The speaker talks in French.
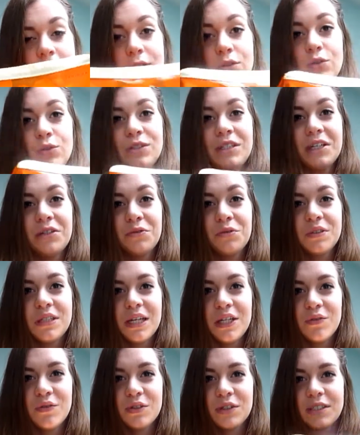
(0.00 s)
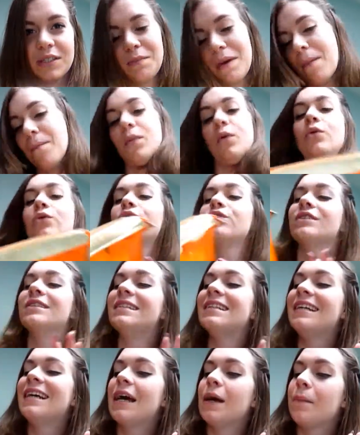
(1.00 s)
tout ça et tout ça, je vous en dis pas plus.
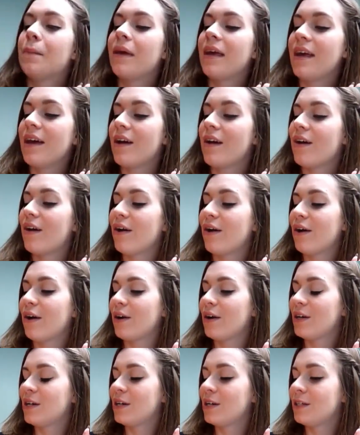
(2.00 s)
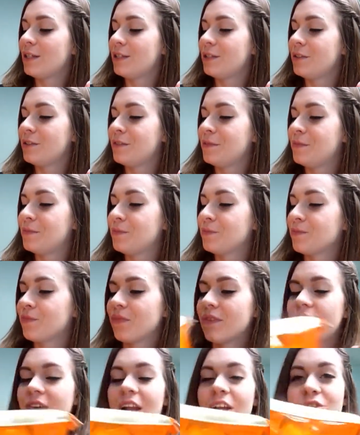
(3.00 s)
Mais voilà,
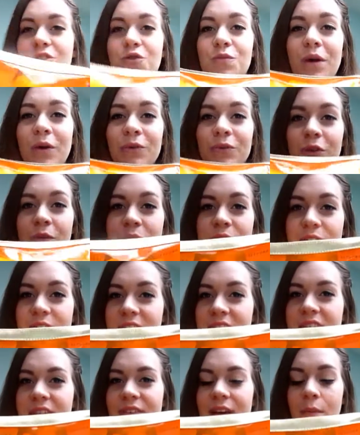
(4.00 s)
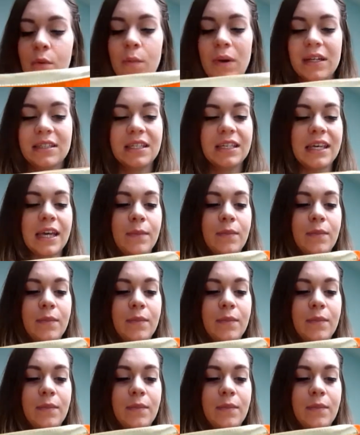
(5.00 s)
je suis super contente parce que ça c'est vraiment pratique.